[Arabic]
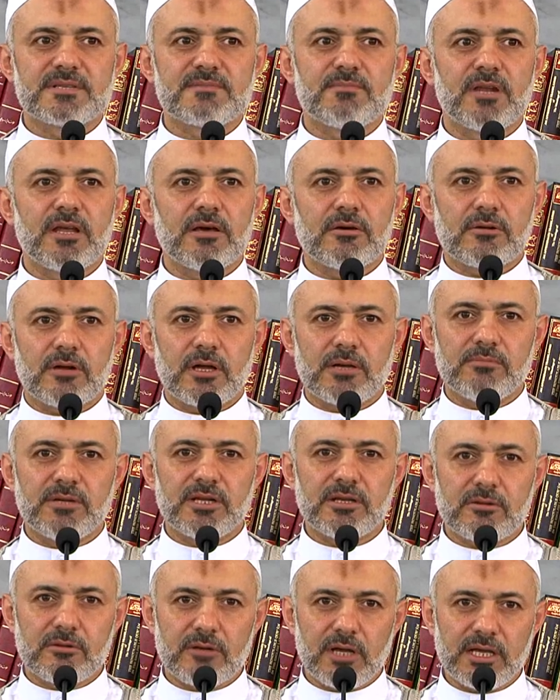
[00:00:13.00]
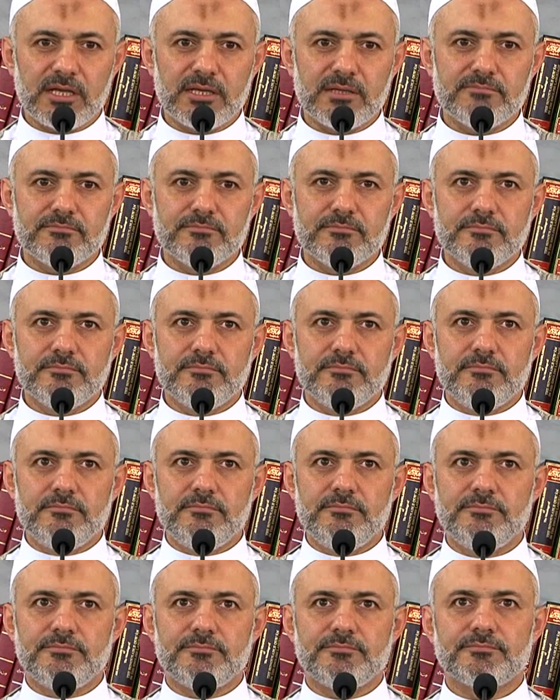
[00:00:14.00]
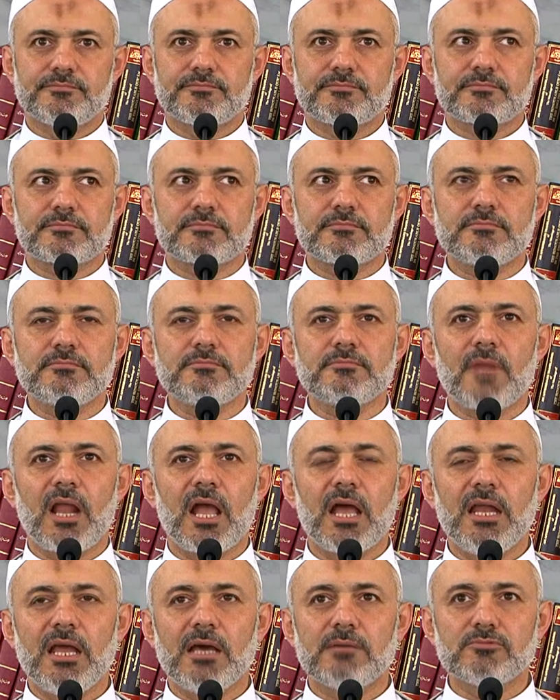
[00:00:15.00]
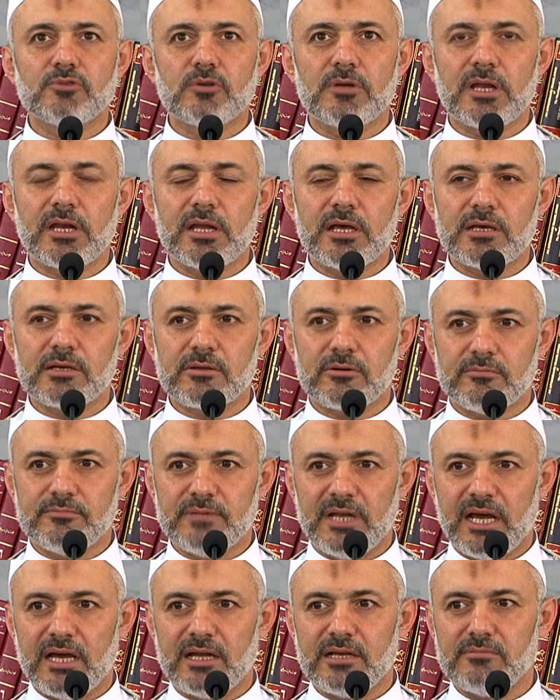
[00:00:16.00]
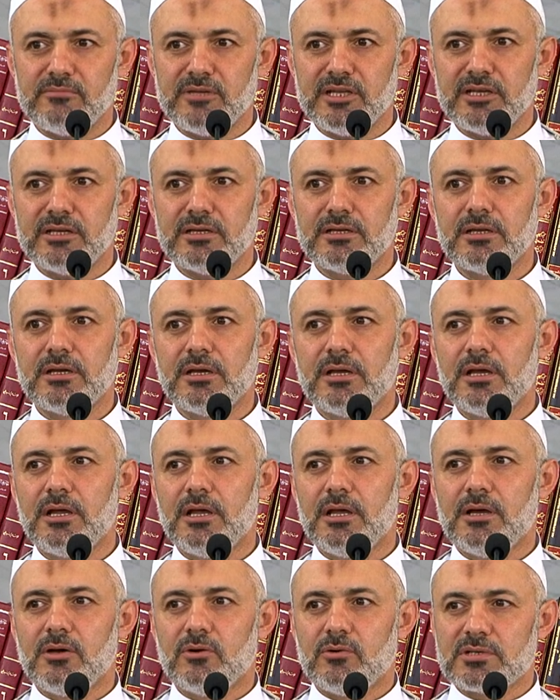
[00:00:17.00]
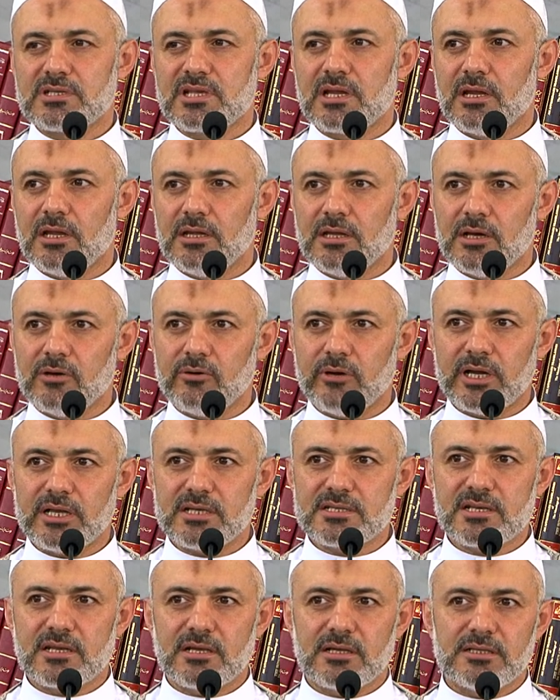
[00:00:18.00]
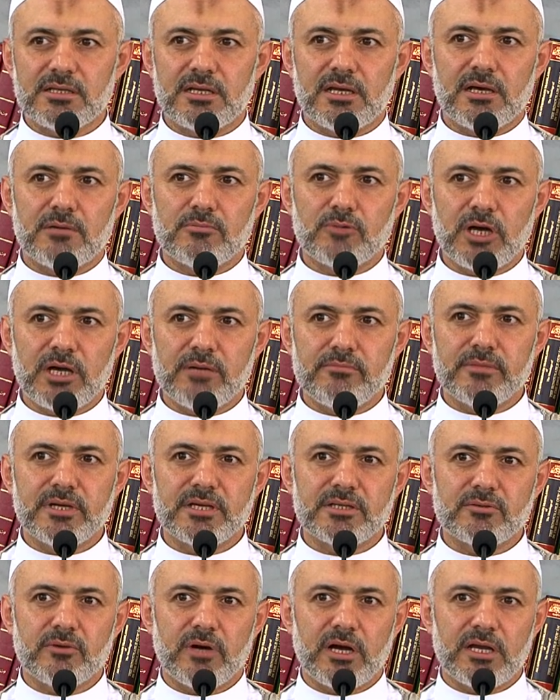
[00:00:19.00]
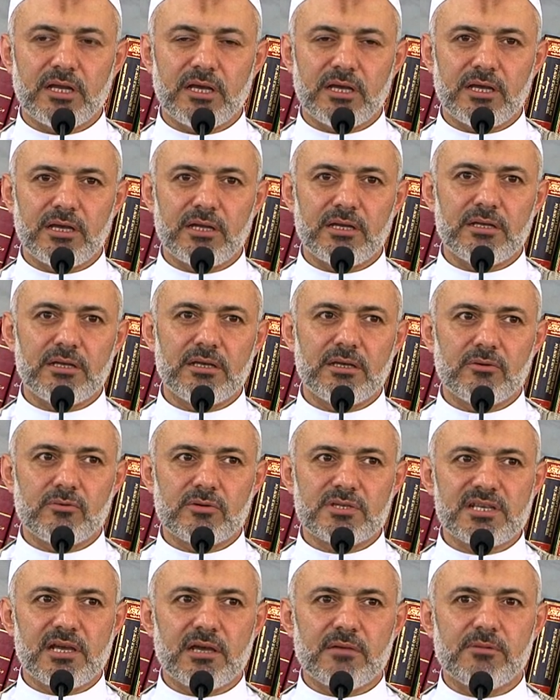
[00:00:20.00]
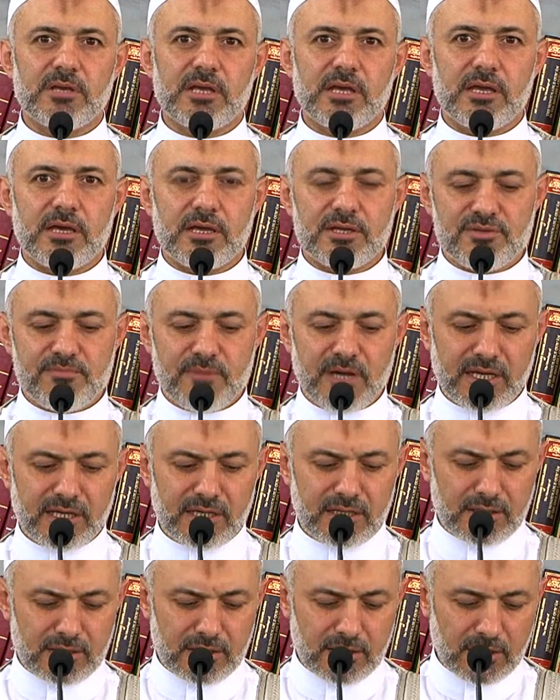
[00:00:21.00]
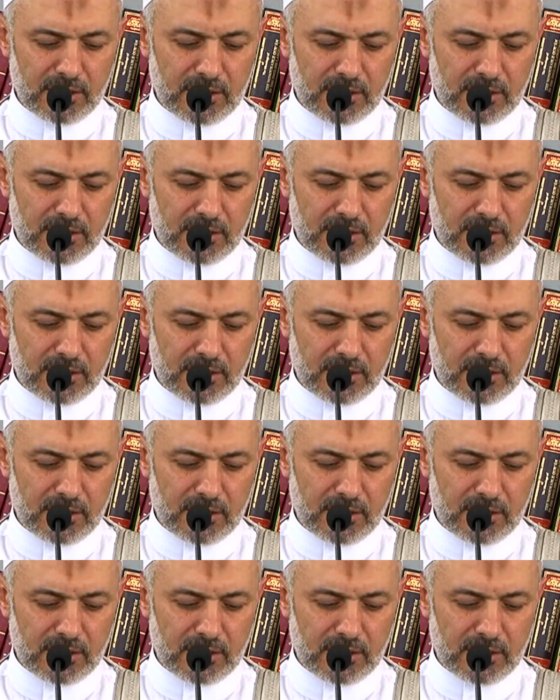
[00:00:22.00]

بسم الله الرحمن الرحيم الحمد لله رب العالمين وصلى الله على سيدنا محمد وعلى اله وصحبه اجمعين